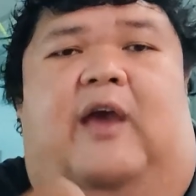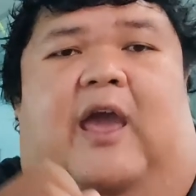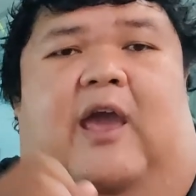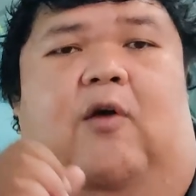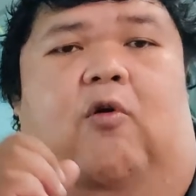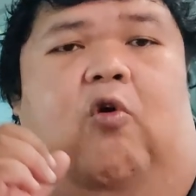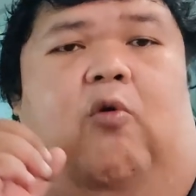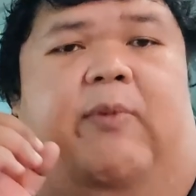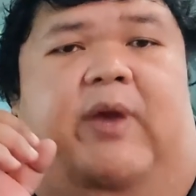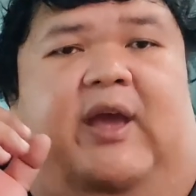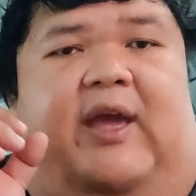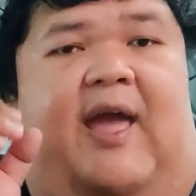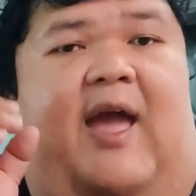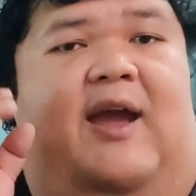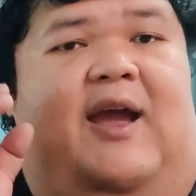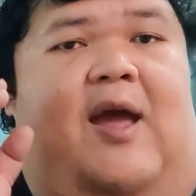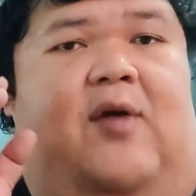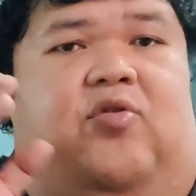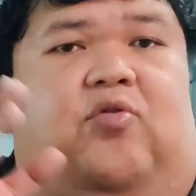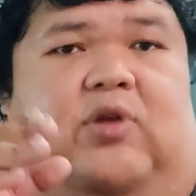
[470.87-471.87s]
ไอโอเม
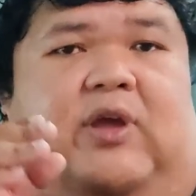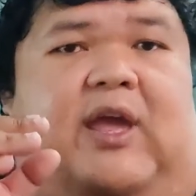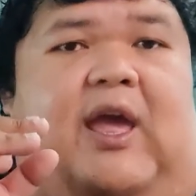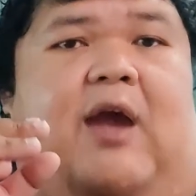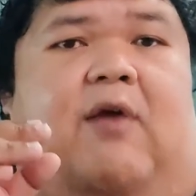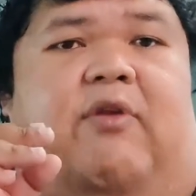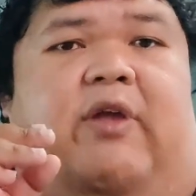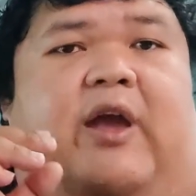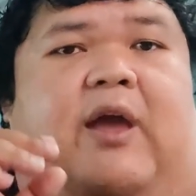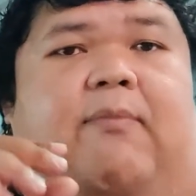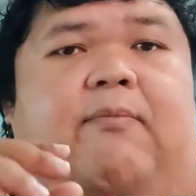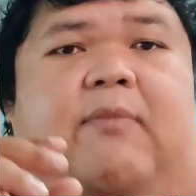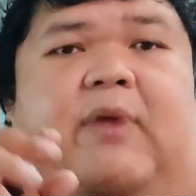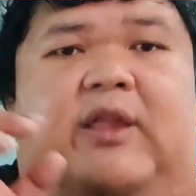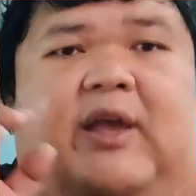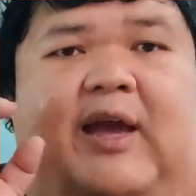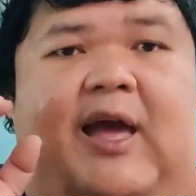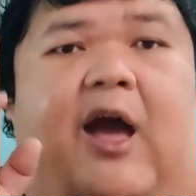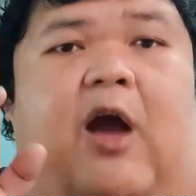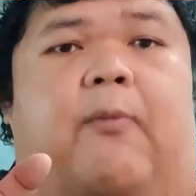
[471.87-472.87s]
ก้า909นะครับมั
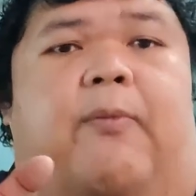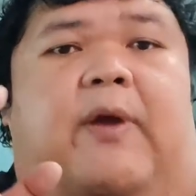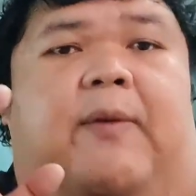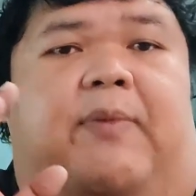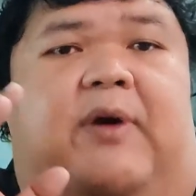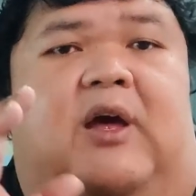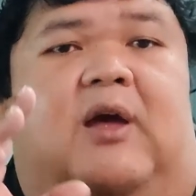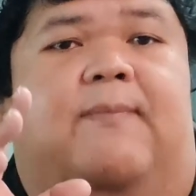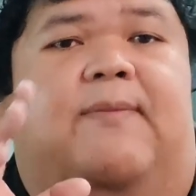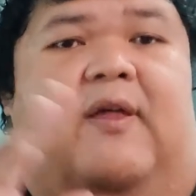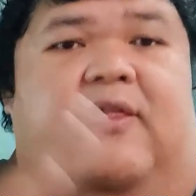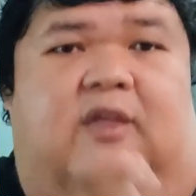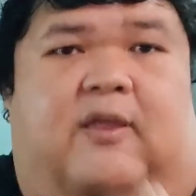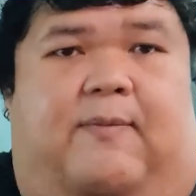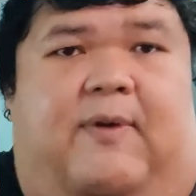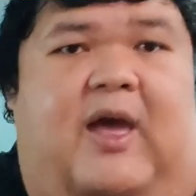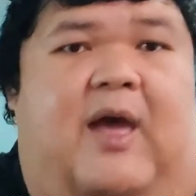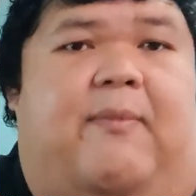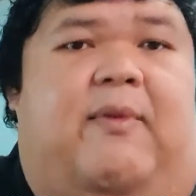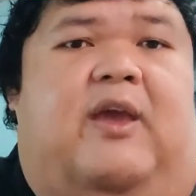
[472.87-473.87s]
นจะเข้าไปเพิ่มประสิท
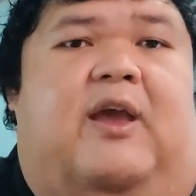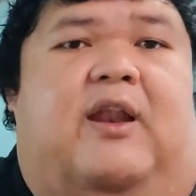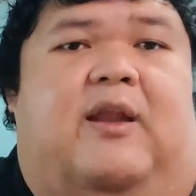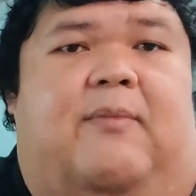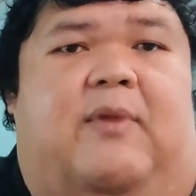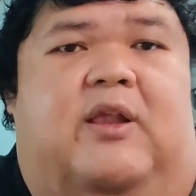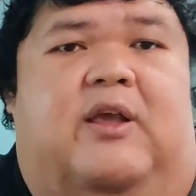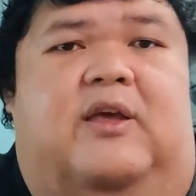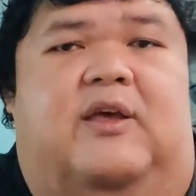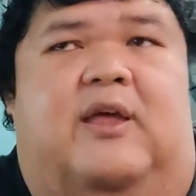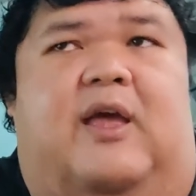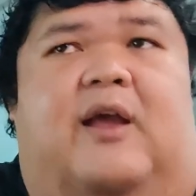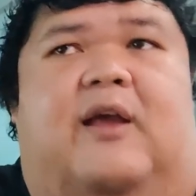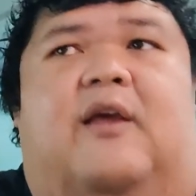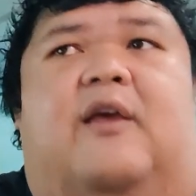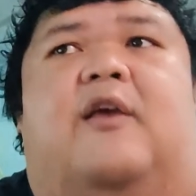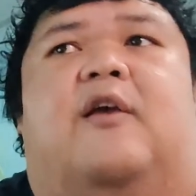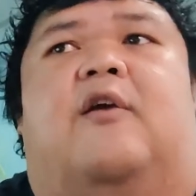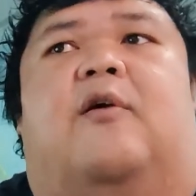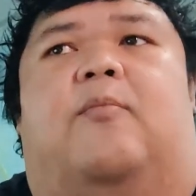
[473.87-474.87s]
ธิภาพให้กับน้ำมันเครื่อง
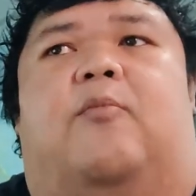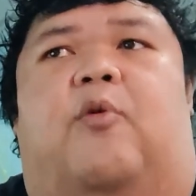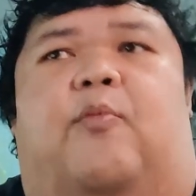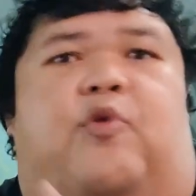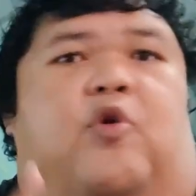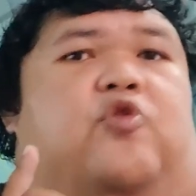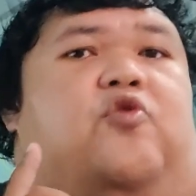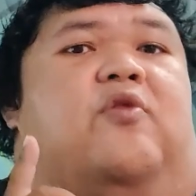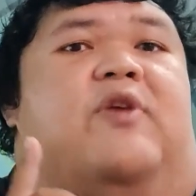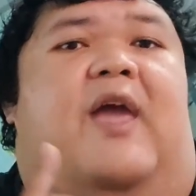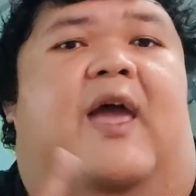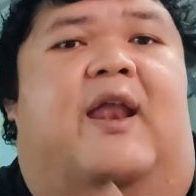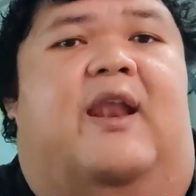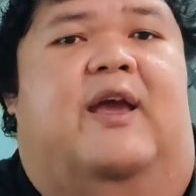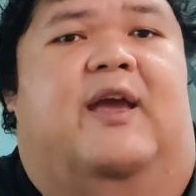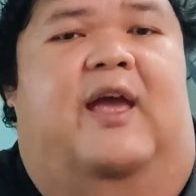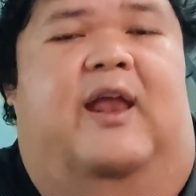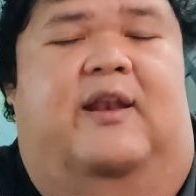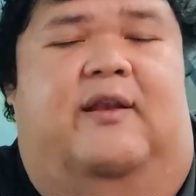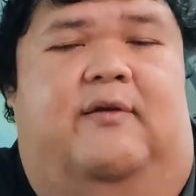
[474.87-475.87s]
ผมยกตัวอย่าง
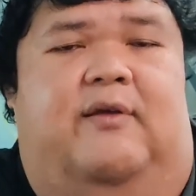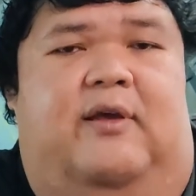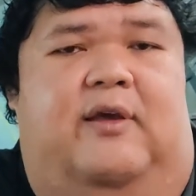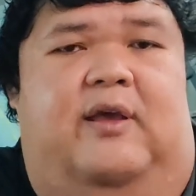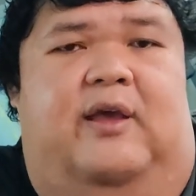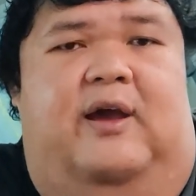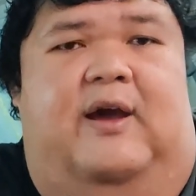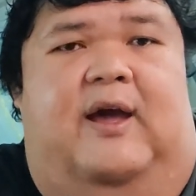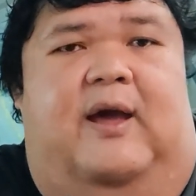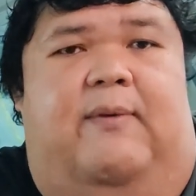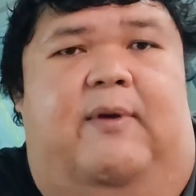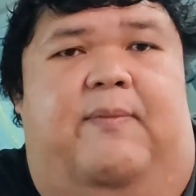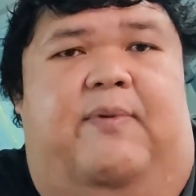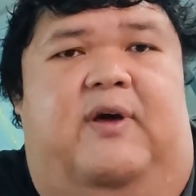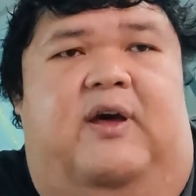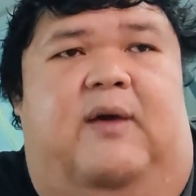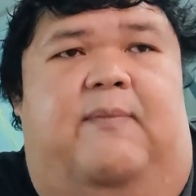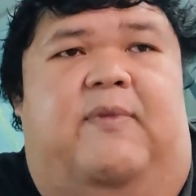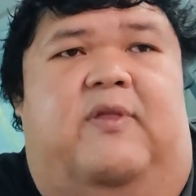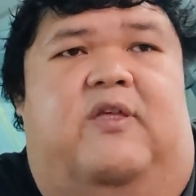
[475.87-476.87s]
แล้วกันเข้าไป
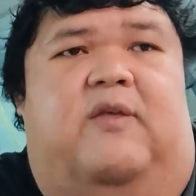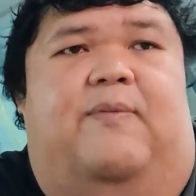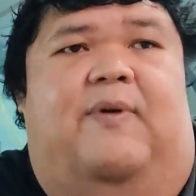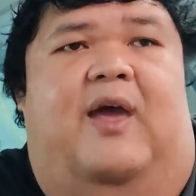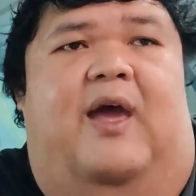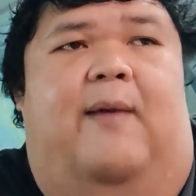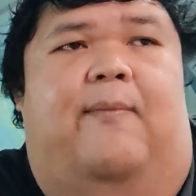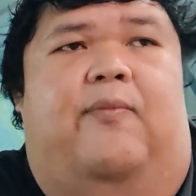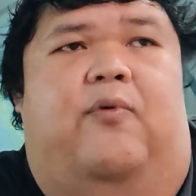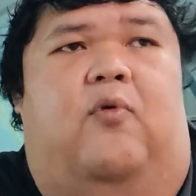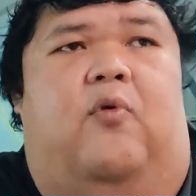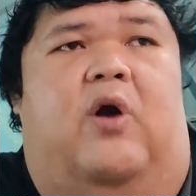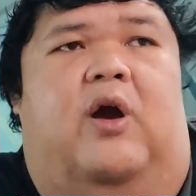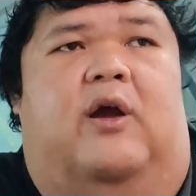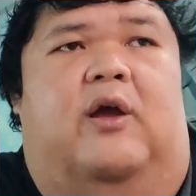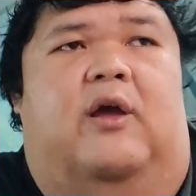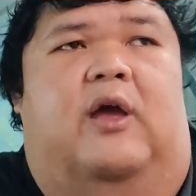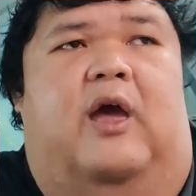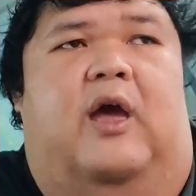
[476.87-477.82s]
เพิ่มประสิทธิภาพพวก